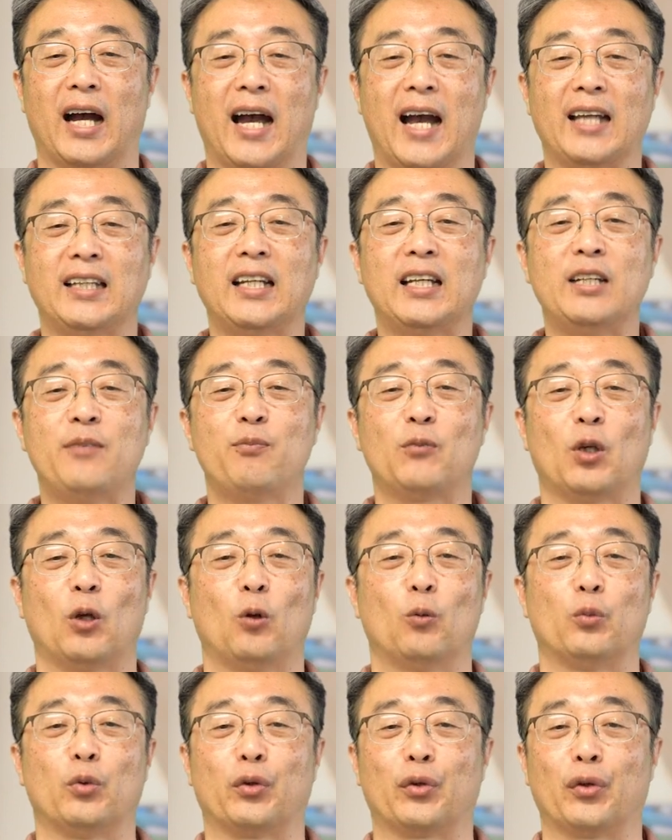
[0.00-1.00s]

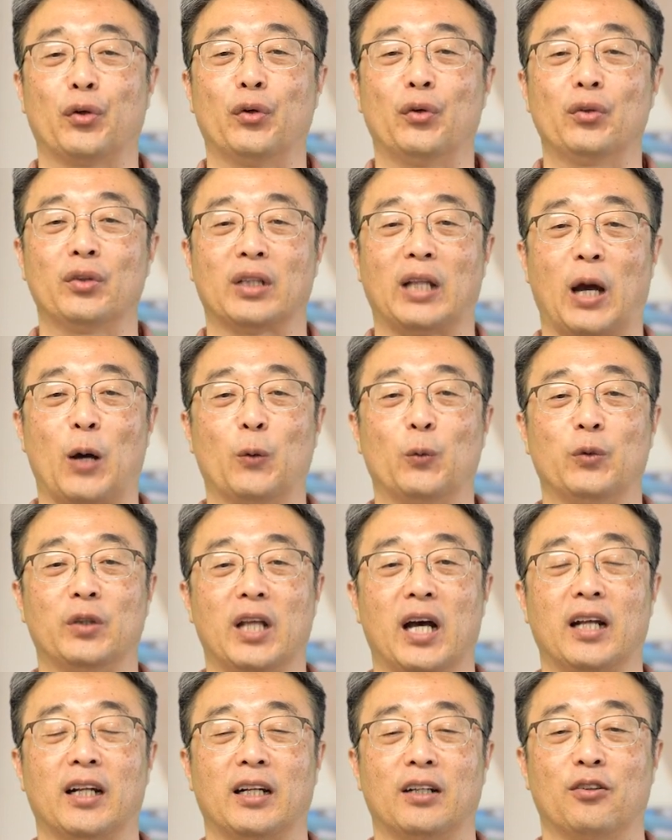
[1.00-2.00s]
하나님께로부터
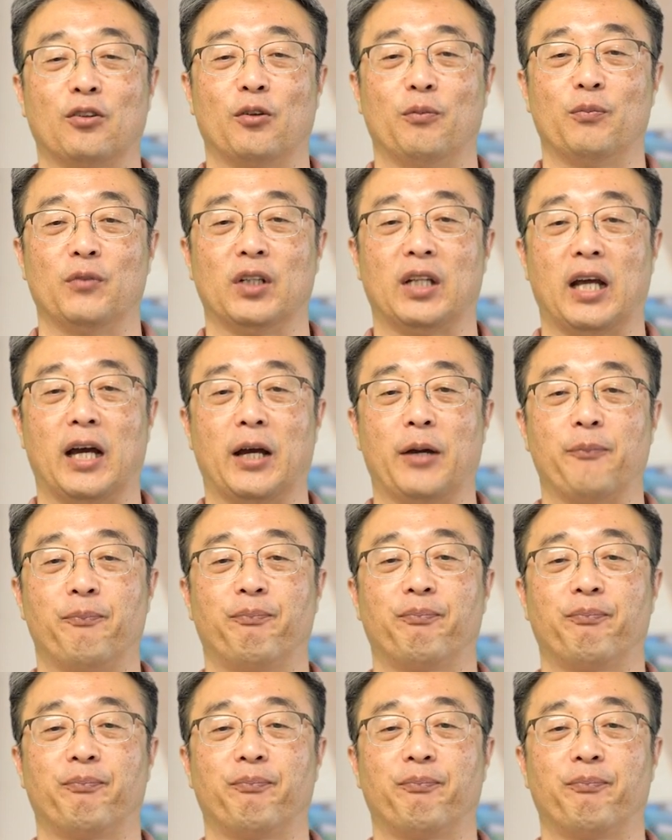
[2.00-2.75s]
나온다라는 겁니다.